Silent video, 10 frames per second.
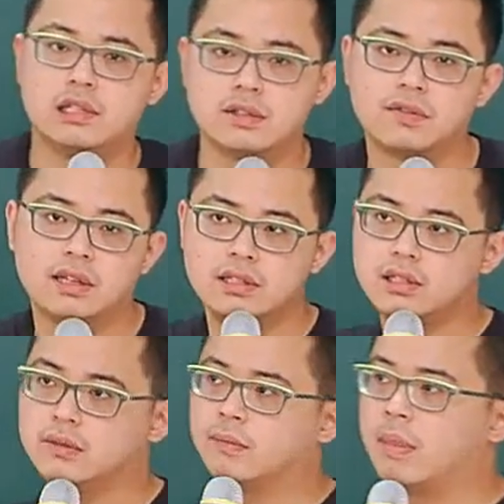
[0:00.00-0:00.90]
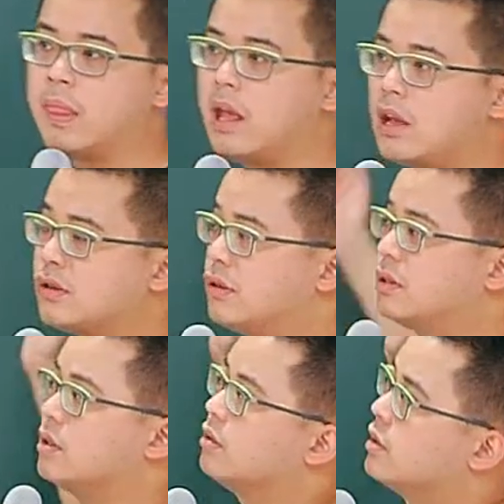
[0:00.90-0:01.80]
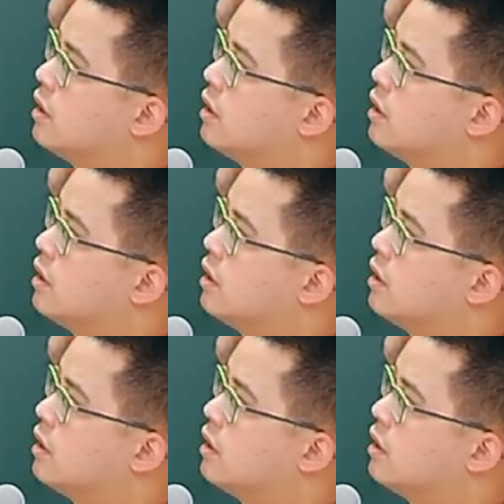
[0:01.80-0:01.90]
行反击，所以适用前